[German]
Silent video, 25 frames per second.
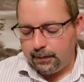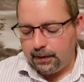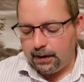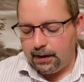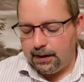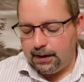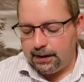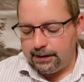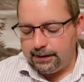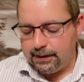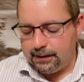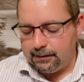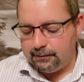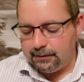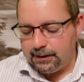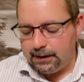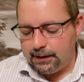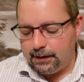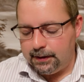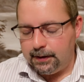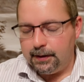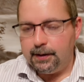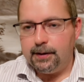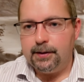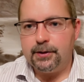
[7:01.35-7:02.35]
hat
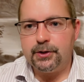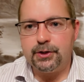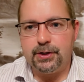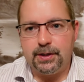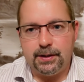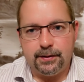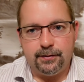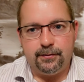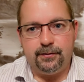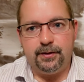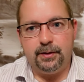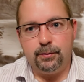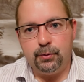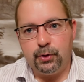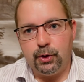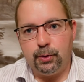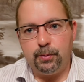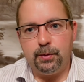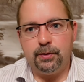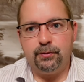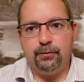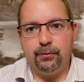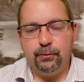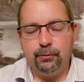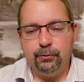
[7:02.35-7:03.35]
aber statt
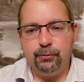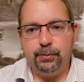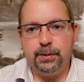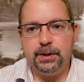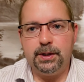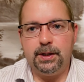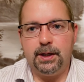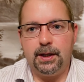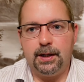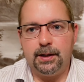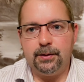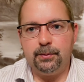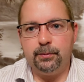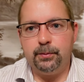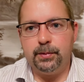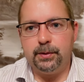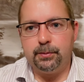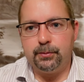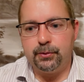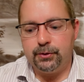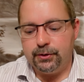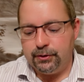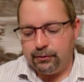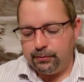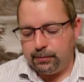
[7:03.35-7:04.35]
7,5 Milliarden bei
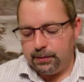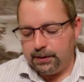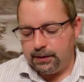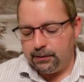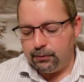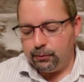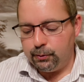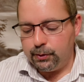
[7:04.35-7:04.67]
Prismian